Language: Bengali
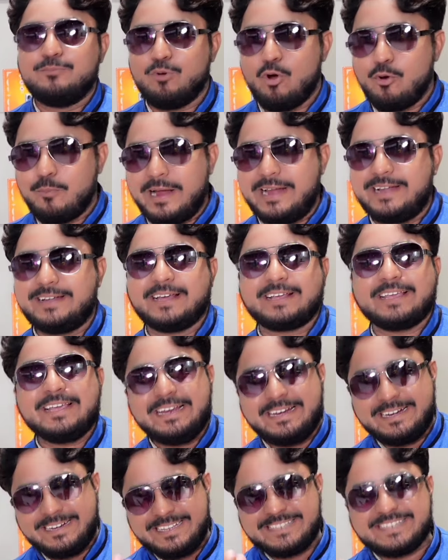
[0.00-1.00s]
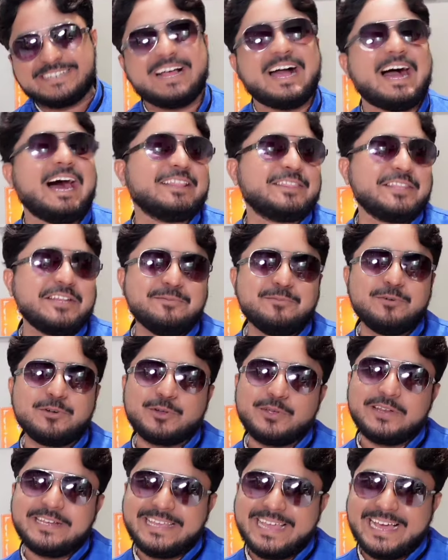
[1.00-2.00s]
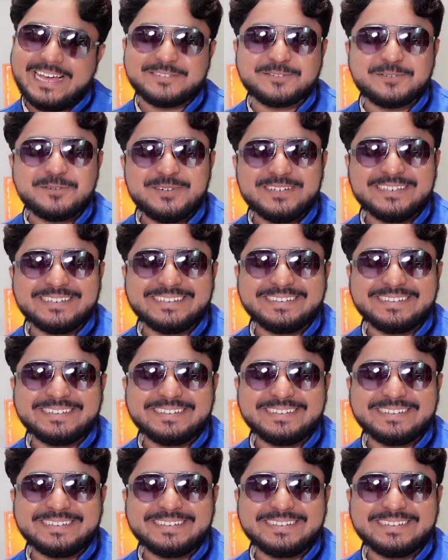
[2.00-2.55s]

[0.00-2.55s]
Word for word: মোবাইলটাকে নিজের হাতের মুঠোয় নিয়ে আসুন